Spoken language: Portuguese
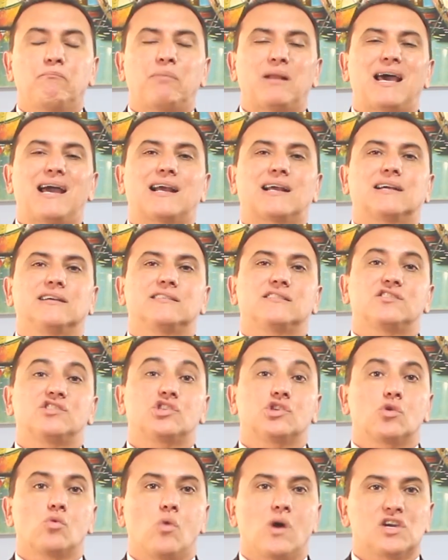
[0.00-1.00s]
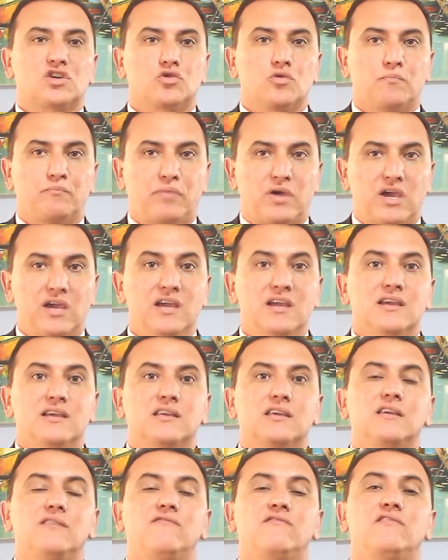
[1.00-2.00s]
placas de Guaxupé
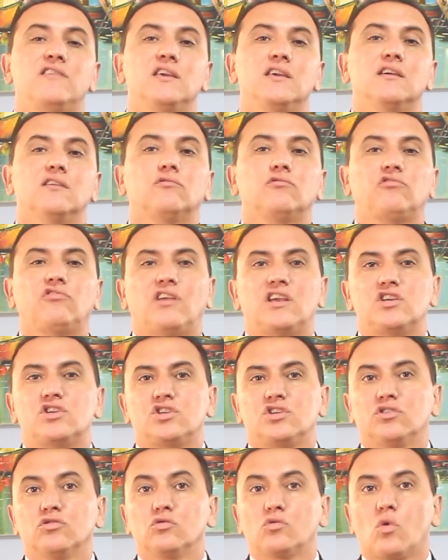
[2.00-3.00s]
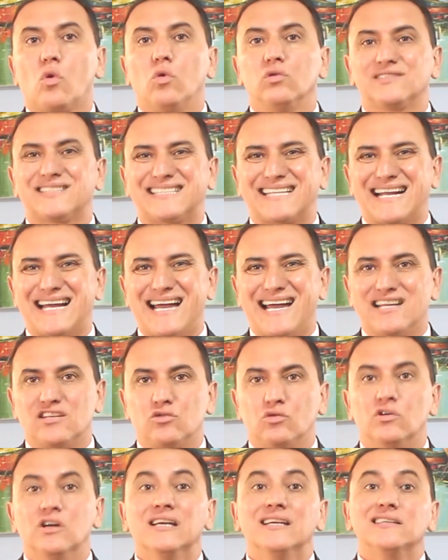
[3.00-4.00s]
que vinha no sentido
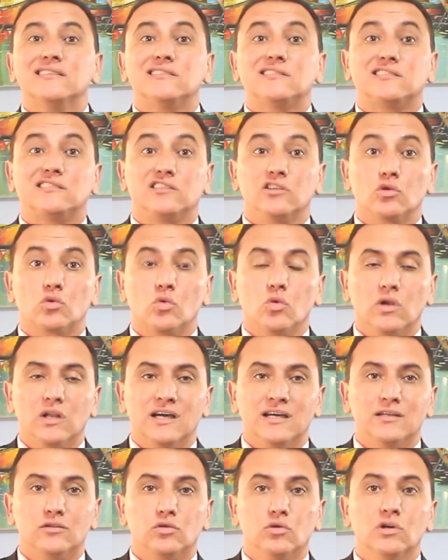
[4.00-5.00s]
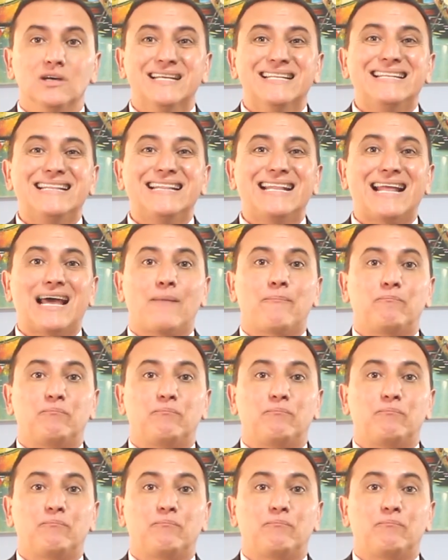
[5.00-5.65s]
contrário, circulando na